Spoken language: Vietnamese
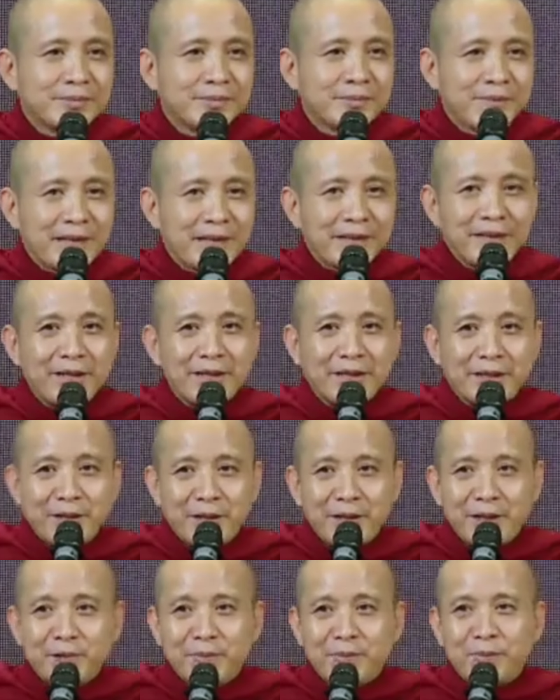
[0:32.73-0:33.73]
ta tin
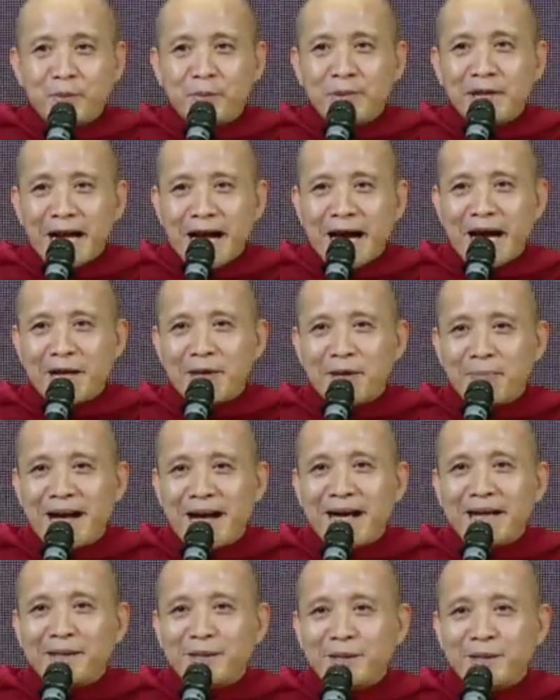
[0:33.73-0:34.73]
tưởng một ngày
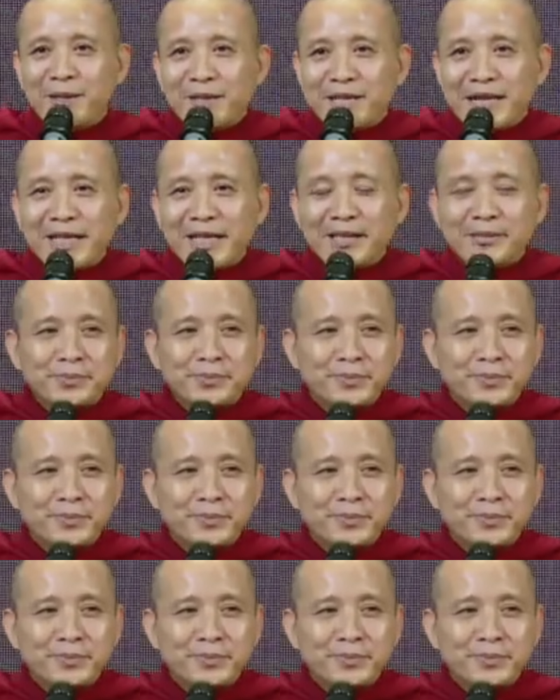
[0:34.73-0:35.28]
mai tươi sáng